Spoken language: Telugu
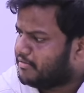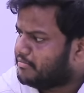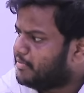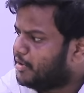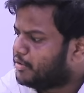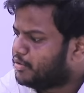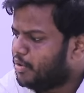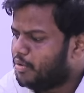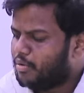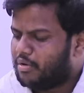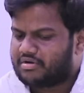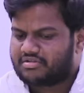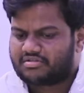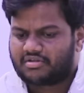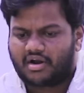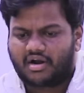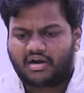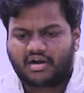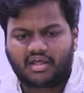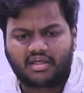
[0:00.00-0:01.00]
పెట్రోల్
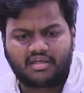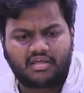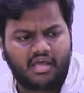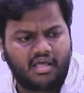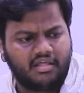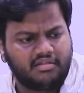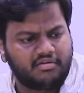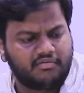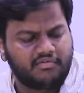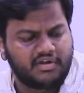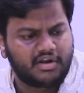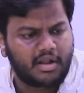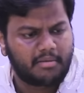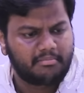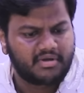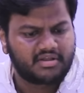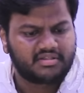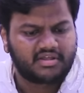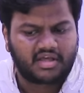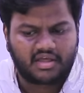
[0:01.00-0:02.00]
కొట్టిస్తాడంట ఏంది వీని
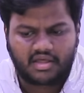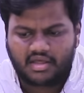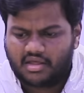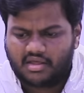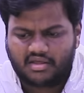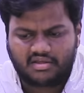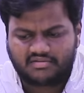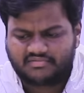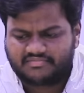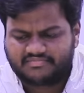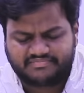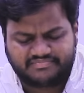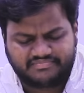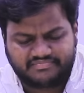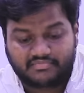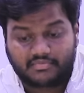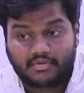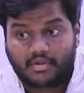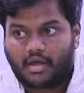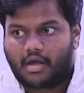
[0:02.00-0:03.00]
నమ్మేదే
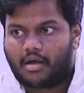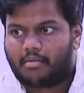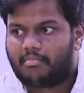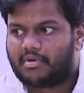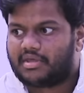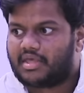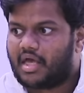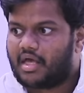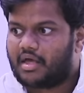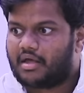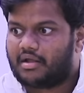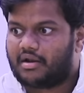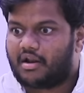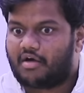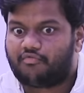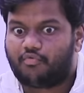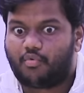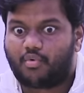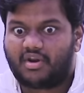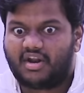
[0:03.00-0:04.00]
అమ్మయ్యా
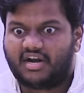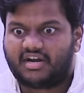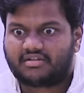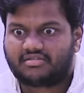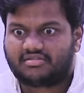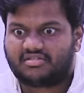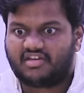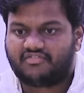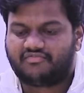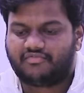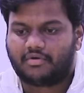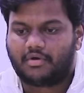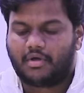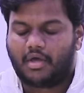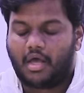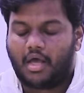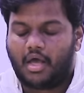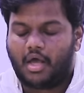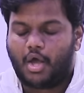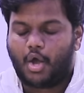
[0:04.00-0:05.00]
నా ఫోర్ లీటర్స్
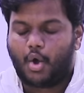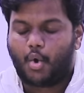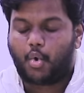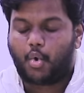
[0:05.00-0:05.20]
సేఫ్